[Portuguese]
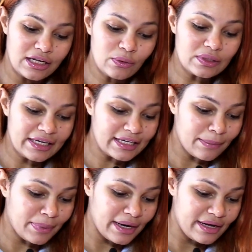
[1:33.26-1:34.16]
Não
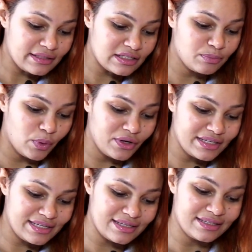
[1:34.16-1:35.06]
liga pra esses
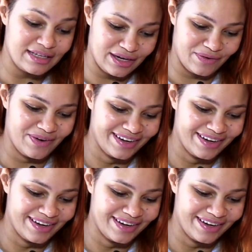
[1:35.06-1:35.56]
bois, não.